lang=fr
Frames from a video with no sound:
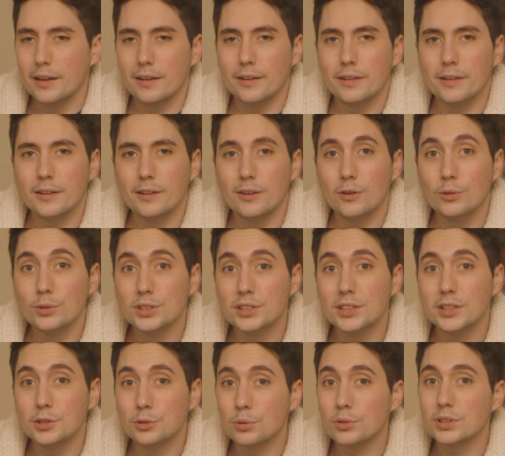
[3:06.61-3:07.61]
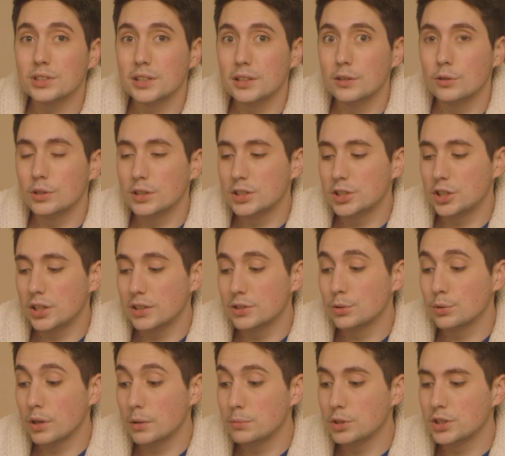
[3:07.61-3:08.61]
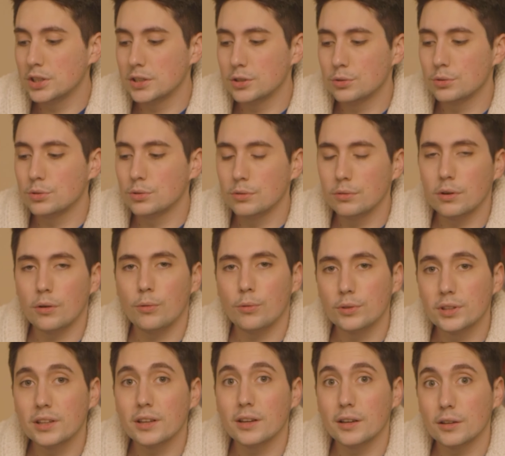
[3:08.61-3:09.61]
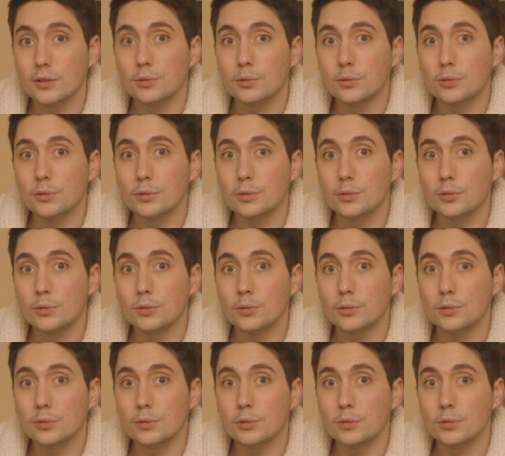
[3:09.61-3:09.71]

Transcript: Euh, le séjour le, chez les EMG, je suis vraiment très